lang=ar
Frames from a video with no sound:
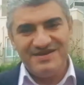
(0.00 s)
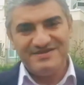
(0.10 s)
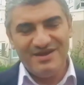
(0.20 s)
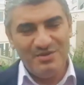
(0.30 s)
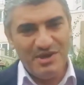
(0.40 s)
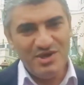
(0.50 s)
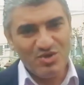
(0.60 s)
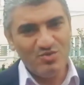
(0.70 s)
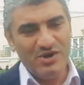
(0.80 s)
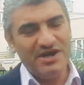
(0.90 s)
السلام
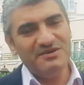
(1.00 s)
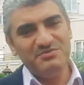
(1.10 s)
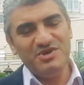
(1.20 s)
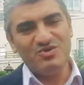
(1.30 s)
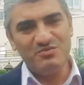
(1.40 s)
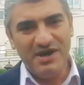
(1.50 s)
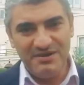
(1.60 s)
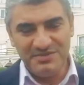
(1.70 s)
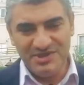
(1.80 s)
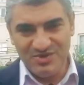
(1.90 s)
عليكم واهلا بيكم
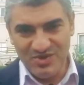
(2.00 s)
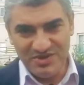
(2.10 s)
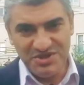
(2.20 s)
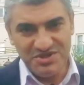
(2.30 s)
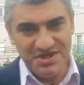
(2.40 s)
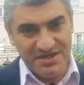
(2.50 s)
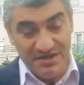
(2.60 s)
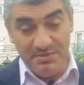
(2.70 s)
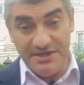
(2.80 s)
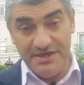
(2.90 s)
محمد القرشي
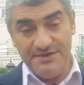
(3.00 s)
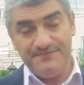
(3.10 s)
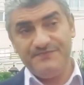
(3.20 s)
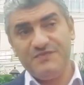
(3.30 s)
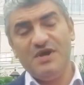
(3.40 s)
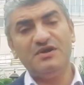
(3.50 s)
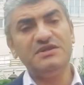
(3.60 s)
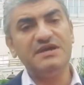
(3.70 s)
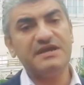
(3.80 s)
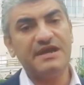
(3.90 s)
شركه البديل
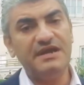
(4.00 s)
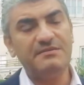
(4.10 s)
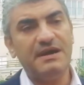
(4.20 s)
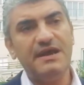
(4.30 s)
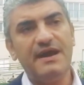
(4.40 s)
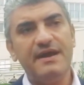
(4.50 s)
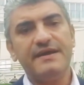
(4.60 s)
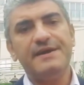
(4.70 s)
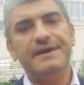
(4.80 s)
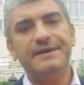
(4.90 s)
النهارده هنتكلم على
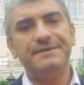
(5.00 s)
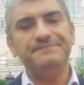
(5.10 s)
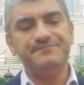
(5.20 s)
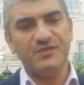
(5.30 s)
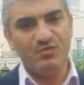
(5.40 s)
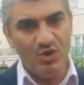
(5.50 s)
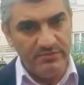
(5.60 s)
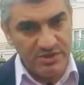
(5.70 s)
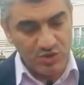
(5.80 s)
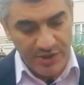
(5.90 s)
حاجه
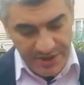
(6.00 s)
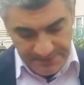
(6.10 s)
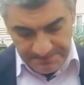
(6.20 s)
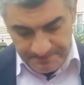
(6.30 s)
مهمه شويه